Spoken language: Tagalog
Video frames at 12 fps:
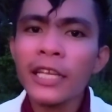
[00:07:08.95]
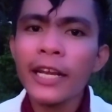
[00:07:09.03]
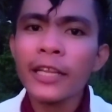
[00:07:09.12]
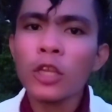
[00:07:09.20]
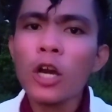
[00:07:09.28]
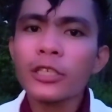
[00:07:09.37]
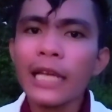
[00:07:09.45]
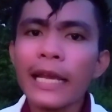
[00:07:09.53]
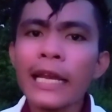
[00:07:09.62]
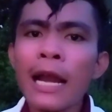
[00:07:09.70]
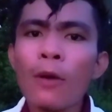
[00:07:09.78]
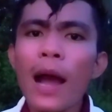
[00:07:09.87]
direktor sa
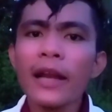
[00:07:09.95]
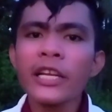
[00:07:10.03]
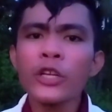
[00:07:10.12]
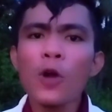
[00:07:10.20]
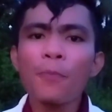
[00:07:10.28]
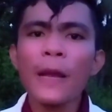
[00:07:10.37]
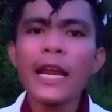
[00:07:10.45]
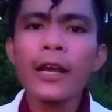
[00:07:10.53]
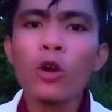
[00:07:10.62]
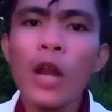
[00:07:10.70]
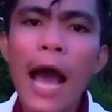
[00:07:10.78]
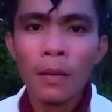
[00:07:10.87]
ginawa ninyong
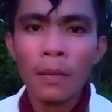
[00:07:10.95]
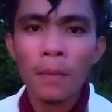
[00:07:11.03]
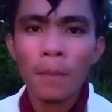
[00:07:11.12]
pelikula